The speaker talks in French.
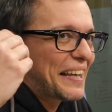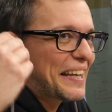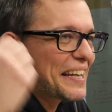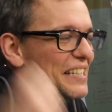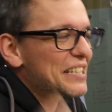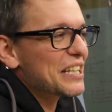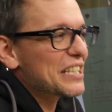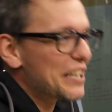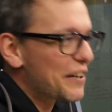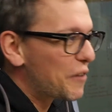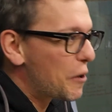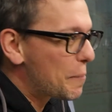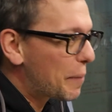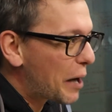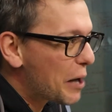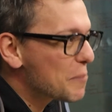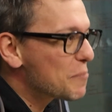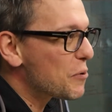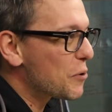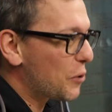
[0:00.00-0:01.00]
Qu'est-ce que ça va
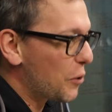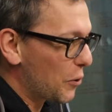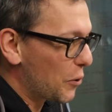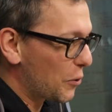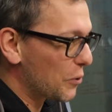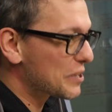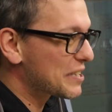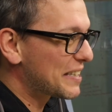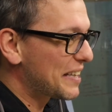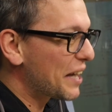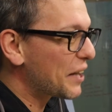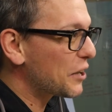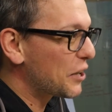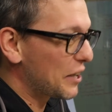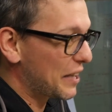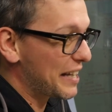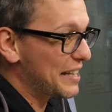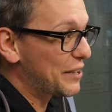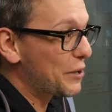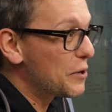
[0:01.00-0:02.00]
prendre pour qu'on considère que
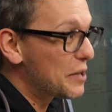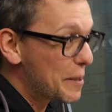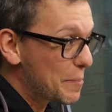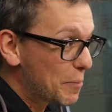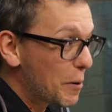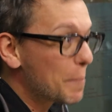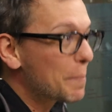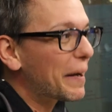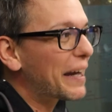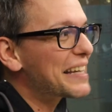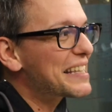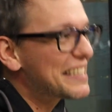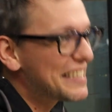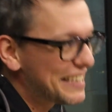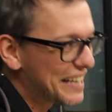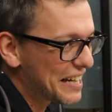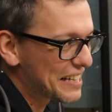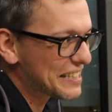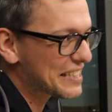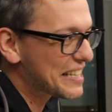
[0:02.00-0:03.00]
quelqu'un n'est pas
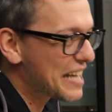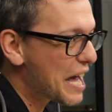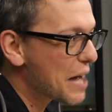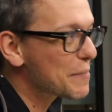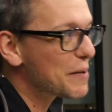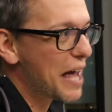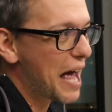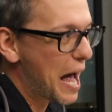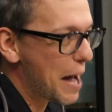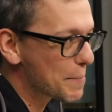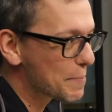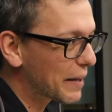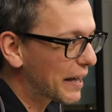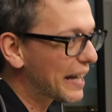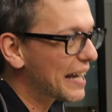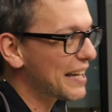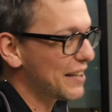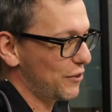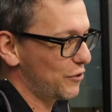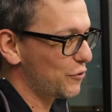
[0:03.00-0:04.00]
présidentiable
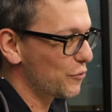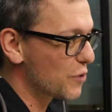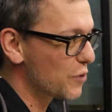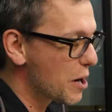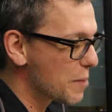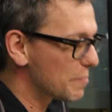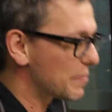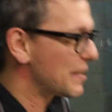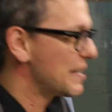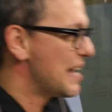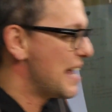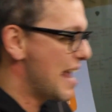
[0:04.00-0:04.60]
après Trump?